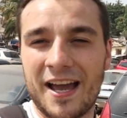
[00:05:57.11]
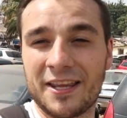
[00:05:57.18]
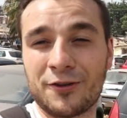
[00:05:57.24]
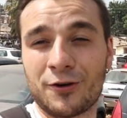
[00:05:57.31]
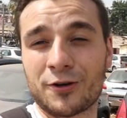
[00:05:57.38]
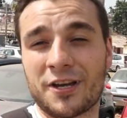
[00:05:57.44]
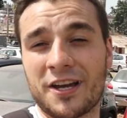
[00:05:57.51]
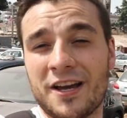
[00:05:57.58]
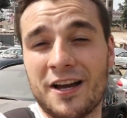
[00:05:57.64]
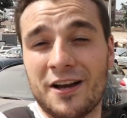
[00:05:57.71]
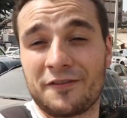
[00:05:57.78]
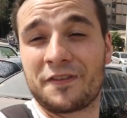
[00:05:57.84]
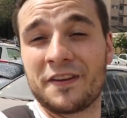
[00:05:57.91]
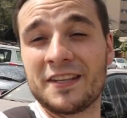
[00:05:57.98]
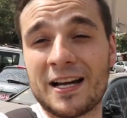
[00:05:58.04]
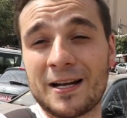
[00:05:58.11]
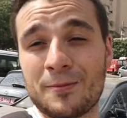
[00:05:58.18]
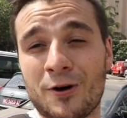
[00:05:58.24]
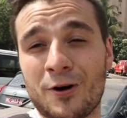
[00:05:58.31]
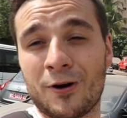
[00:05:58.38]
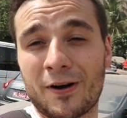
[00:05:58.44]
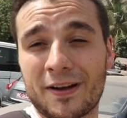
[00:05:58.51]
Et donc
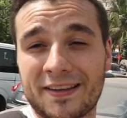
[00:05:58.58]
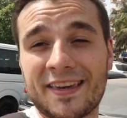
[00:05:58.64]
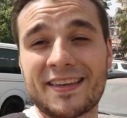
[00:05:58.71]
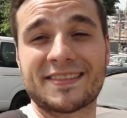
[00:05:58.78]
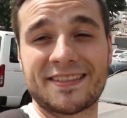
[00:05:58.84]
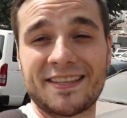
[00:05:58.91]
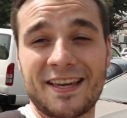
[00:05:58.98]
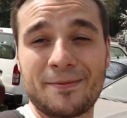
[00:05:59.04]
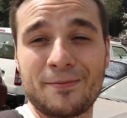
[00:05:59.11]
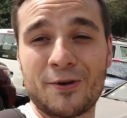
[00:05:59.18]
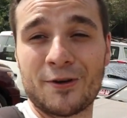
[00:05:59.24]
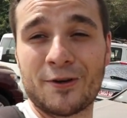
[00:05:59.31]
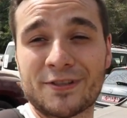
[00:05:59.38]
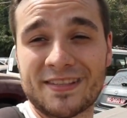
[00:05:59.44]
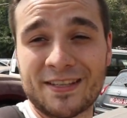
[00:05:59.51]
finalement, qu'est-ce qui est mieux